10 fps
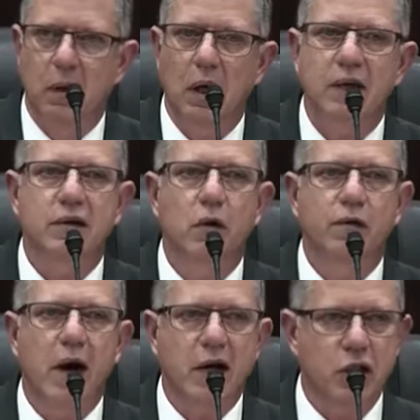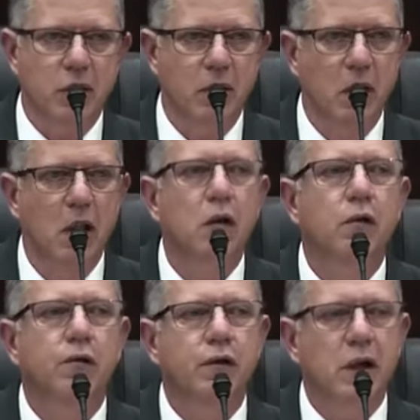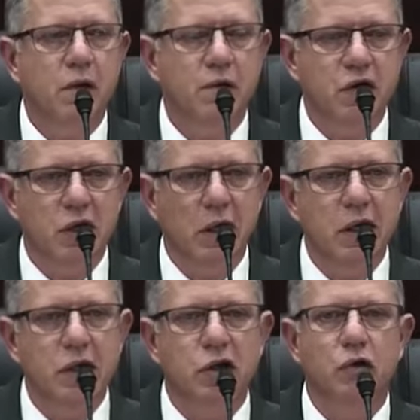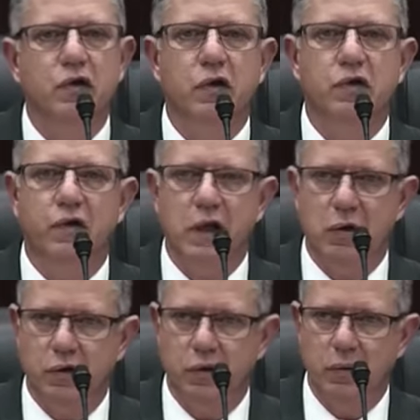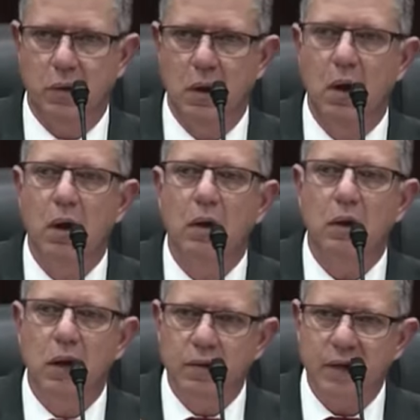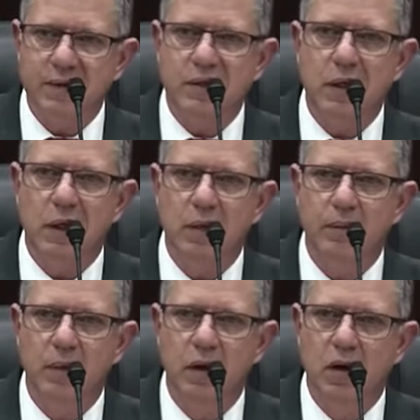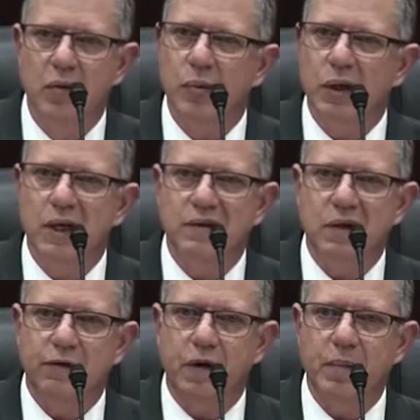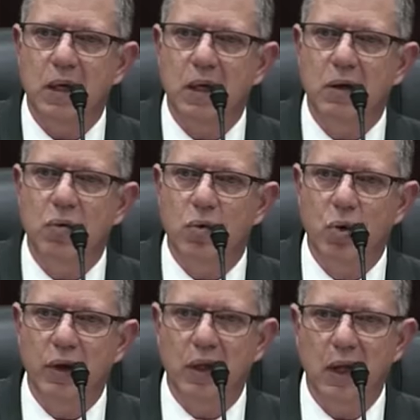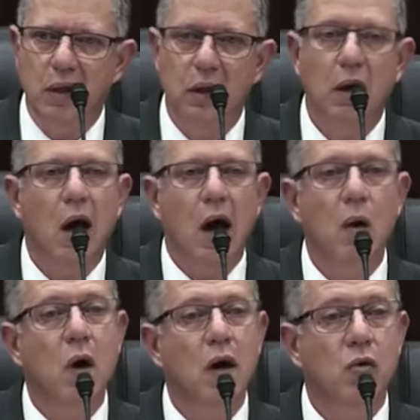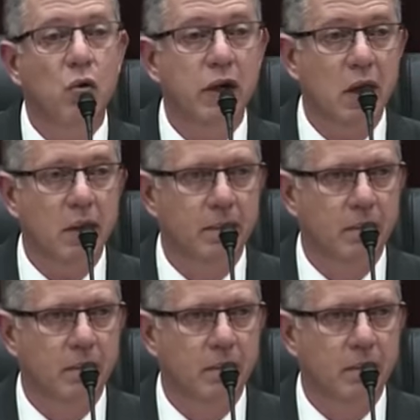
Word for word: É selvagem. Fiquem vigilantes nos seus filhos. Não vacilem, porque se a família não cuida, a rua cuida.